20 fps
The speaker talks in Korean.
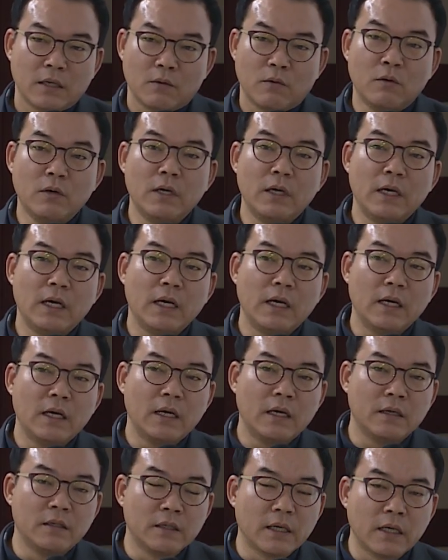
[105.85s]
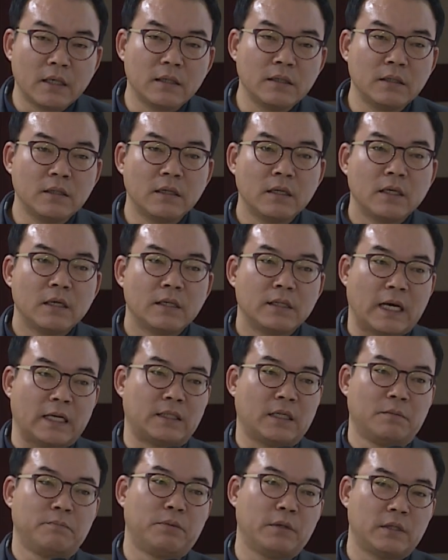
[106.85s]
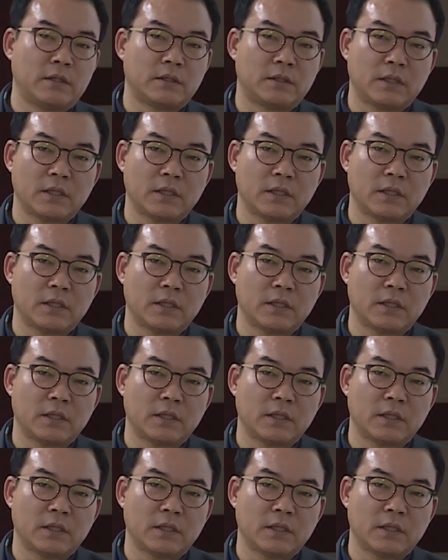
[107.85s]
원래 응애는 야생벌